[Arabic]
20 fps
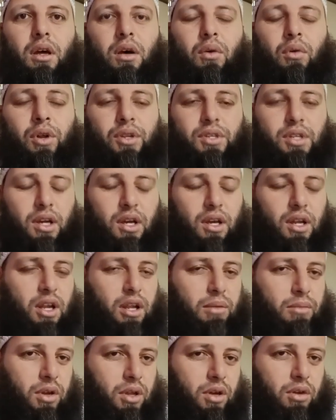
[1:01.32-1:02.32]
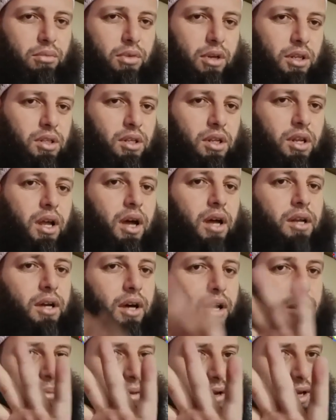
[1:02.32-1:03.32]
وأتكلم اليوم بإذن الله عن
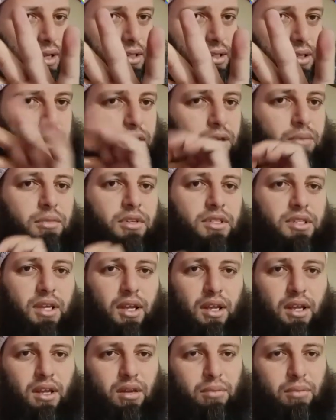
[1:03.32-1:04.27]
أربعة مسائل